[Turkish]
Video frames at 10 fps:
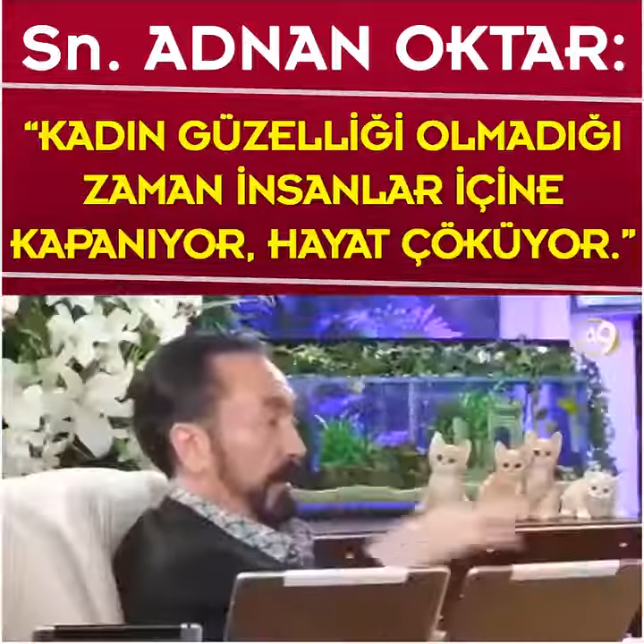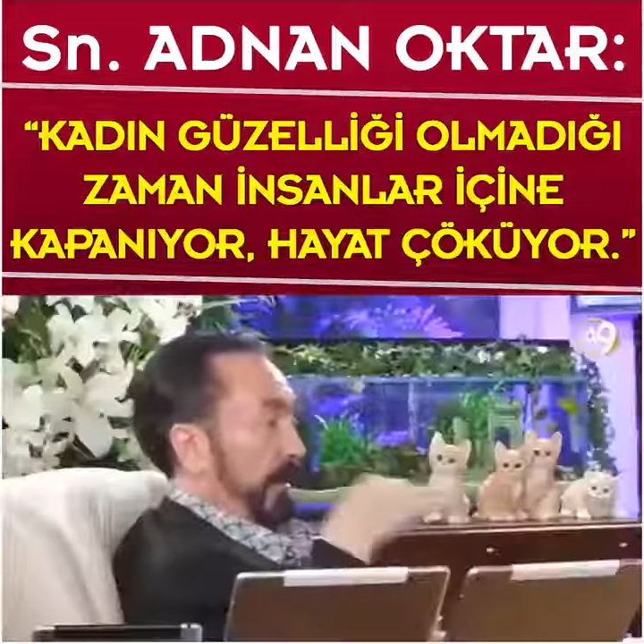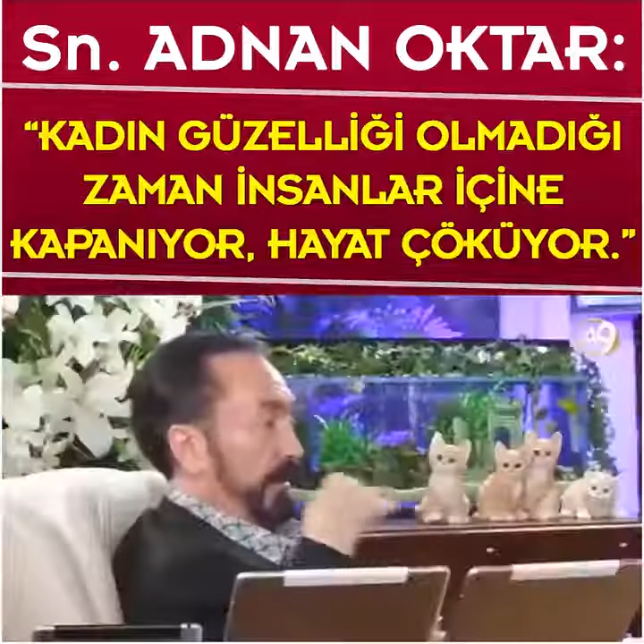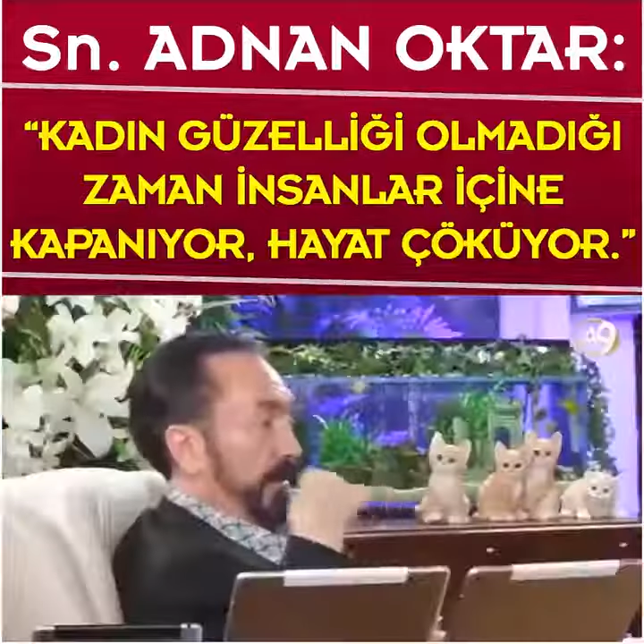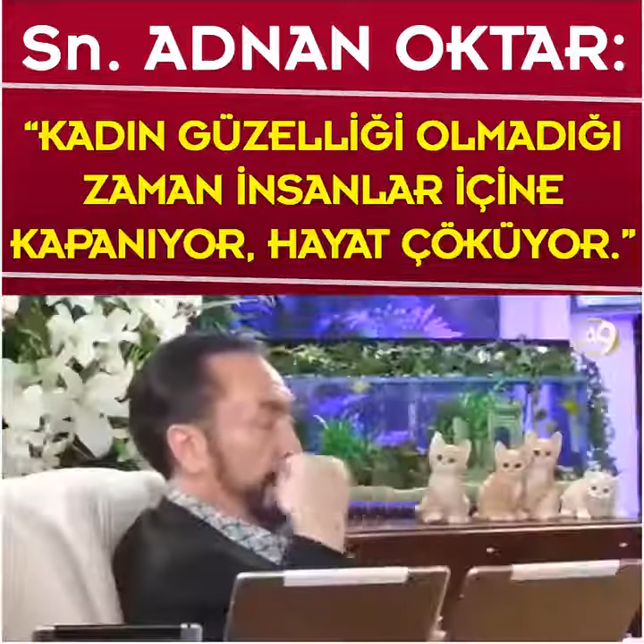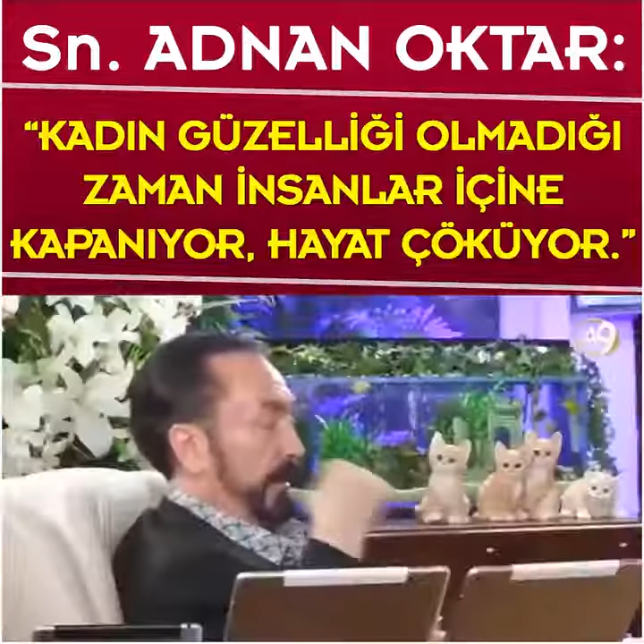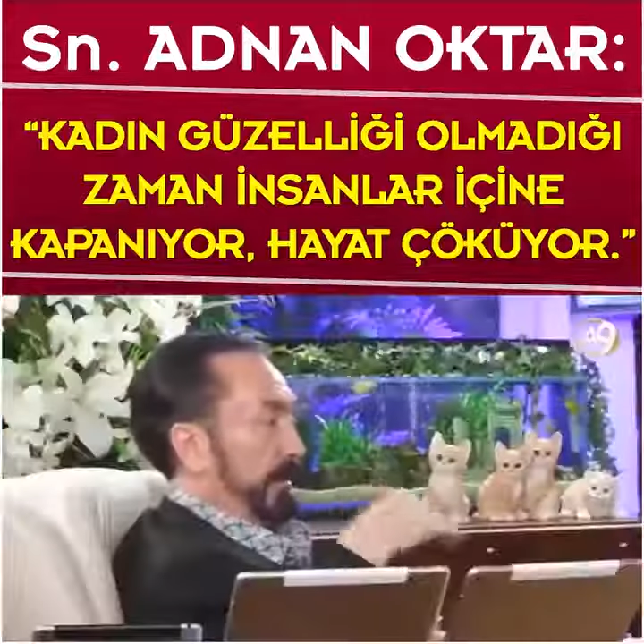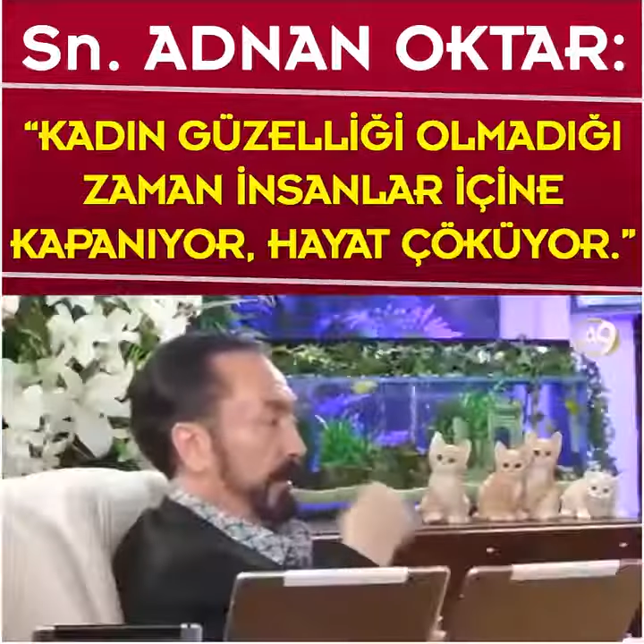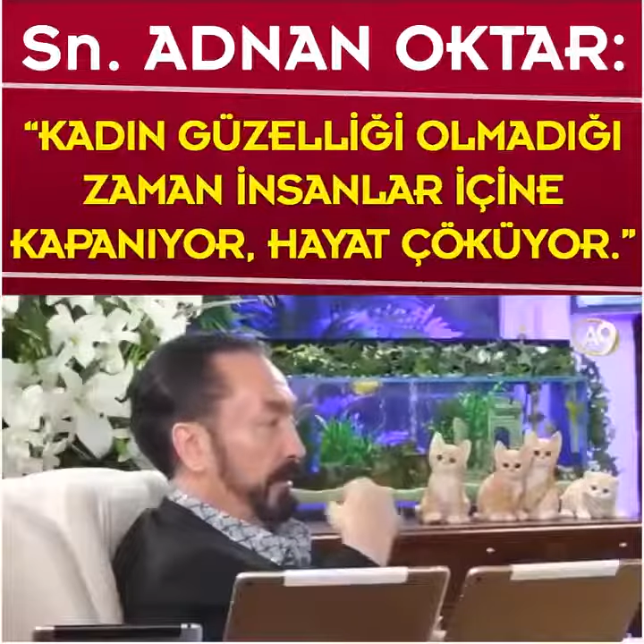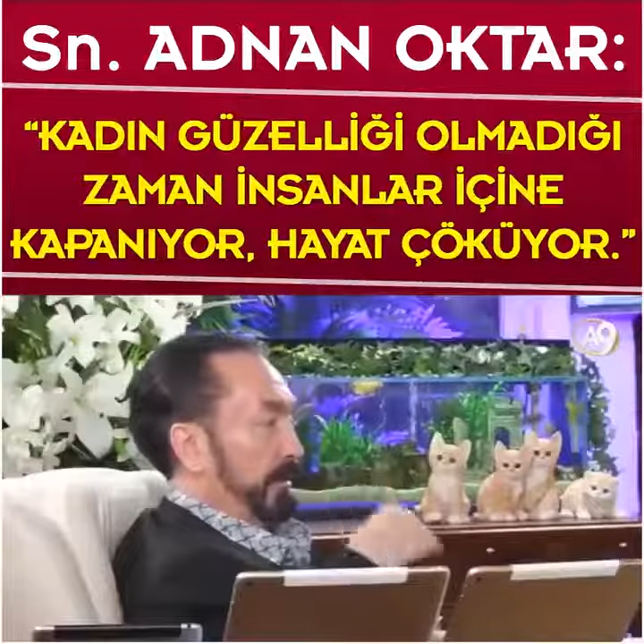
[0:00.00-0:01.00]
Kadının
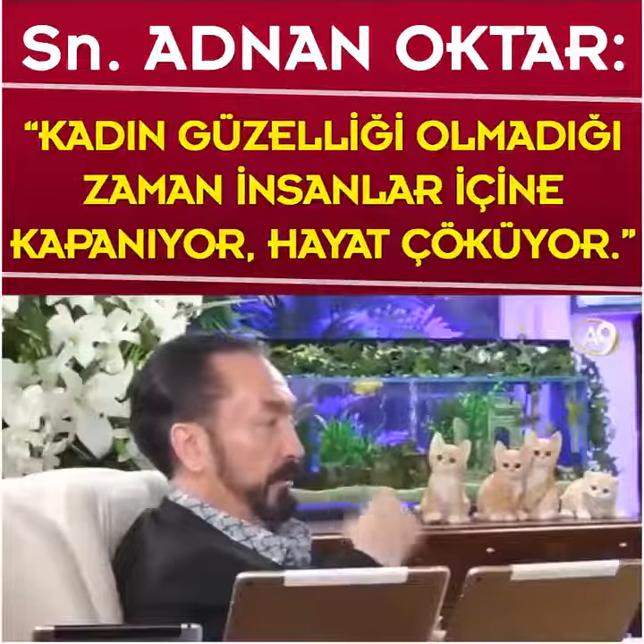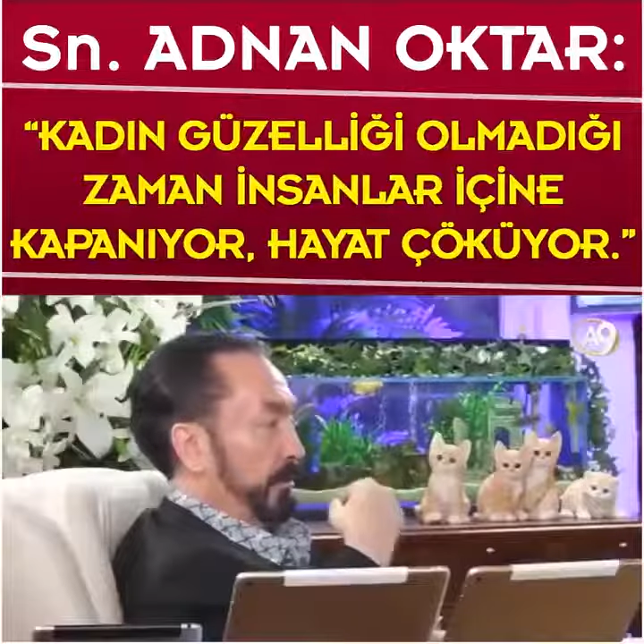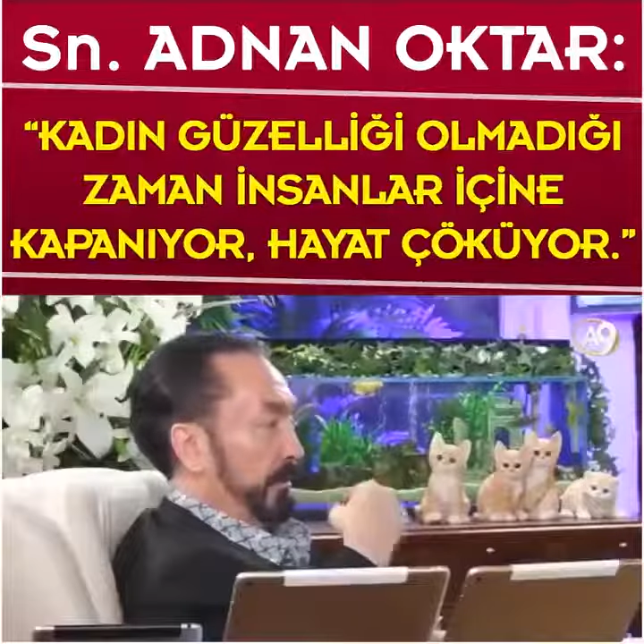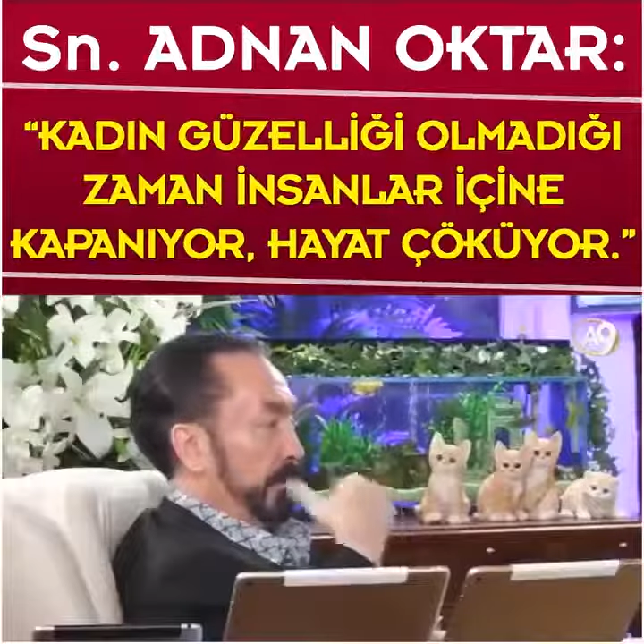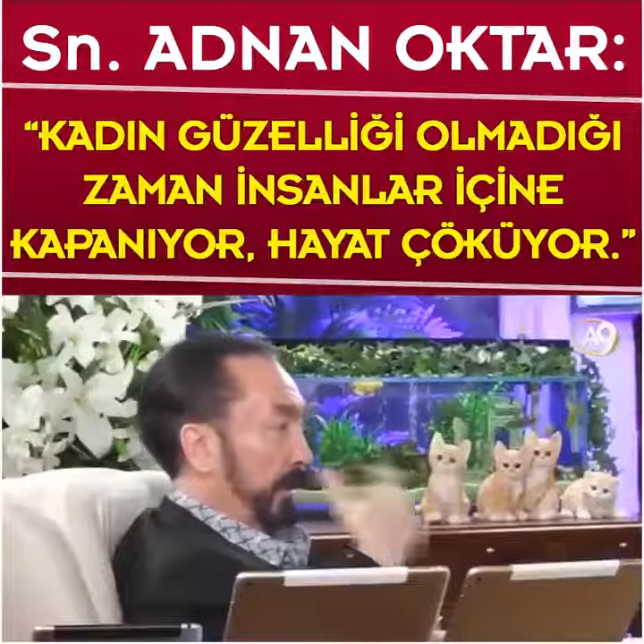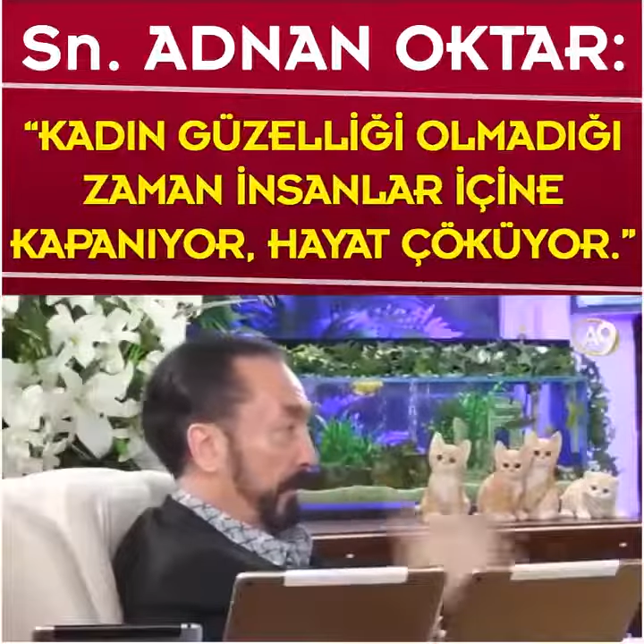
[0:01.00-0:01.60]
kalitesini bozmaya